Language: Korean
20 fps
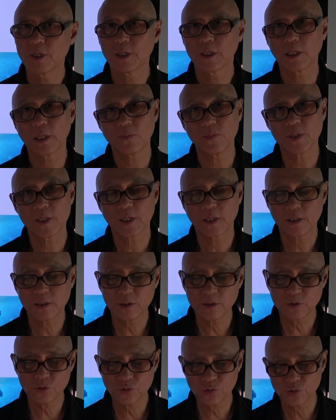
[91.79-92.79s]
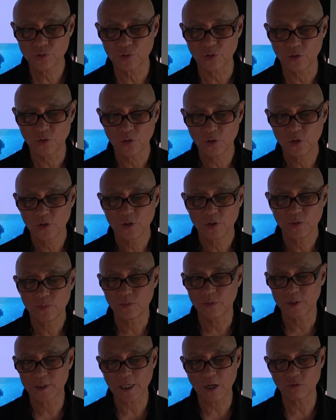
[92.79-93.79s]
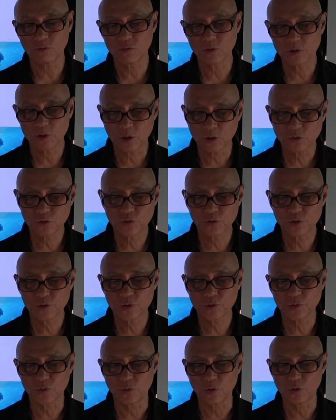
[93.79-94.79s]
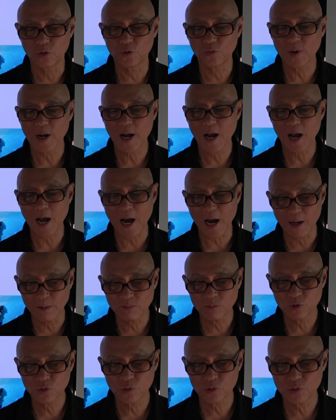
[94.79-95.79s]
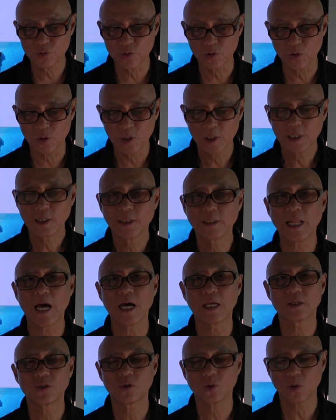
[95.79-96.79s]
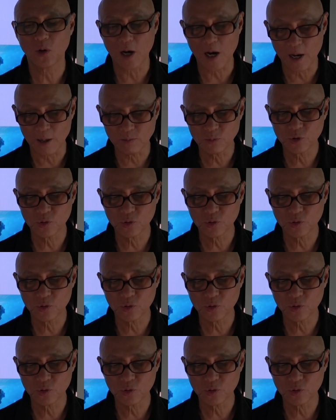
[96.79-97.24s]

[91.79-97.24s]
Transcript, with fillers: 그다음에 이제 큰 수술, 뭐 자궁 적출술, 유방암 수술, 난소암